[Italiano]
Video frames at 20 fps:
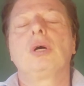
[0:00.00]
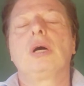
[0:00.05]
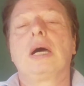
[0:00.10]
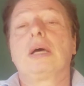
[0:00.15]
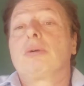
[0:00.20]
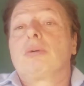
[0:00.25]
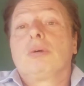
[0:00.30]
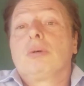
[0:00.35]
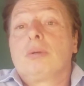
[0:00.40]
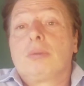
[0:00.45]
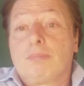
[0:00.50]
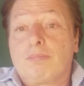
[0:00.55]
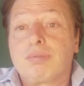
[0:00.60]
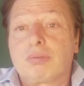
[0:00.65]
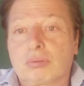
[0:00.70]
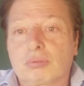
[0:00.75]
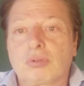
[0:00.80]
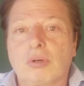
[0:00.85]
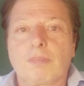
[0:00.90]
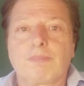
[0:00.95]
hanno
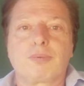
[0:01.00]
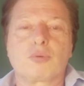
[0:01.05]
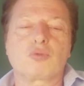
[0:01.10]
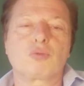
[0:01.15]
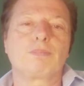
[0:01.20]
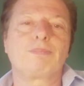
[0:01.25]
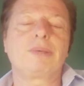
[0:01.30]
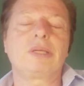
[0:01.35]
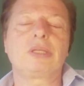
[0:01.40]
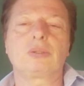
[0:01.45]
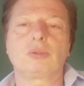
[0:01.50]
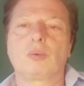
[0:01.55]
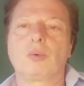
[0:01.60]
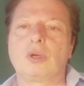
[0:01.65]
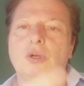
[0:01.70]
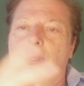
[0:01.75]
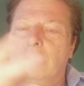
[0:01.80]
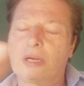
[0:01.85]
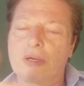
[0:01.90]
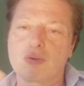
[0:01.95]
purtroppo subito
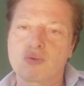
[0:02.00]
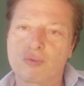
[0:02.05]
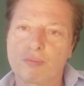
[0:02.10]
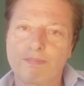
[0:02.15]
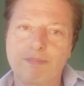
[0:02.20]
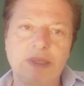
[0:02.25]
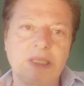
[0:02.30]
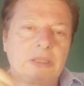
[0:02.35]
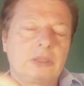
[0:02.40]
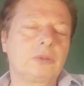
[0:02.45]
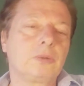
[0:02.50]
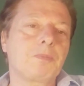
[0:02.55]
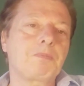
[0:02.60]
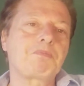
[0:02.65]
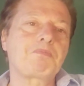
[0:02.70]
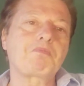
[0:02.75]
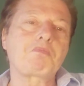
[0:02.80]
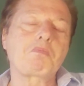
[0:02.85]
quello che hanno subito,